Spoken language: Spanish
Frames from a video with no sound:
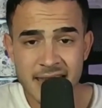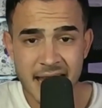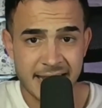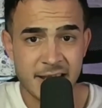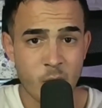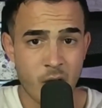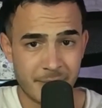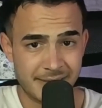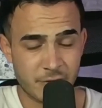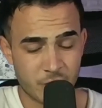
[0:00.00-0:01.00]
Y aquí
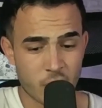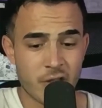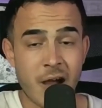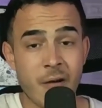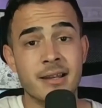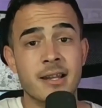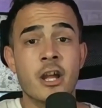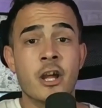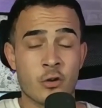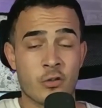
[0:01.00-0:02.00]
nuevamente nos los deja ver.
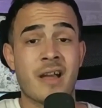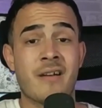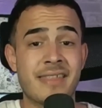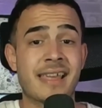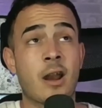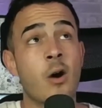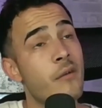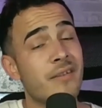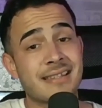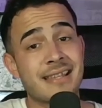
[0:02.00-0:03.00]
Nos deja ver de que la
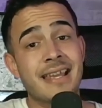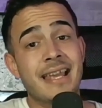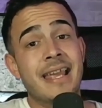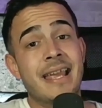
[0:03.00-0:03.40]
UFC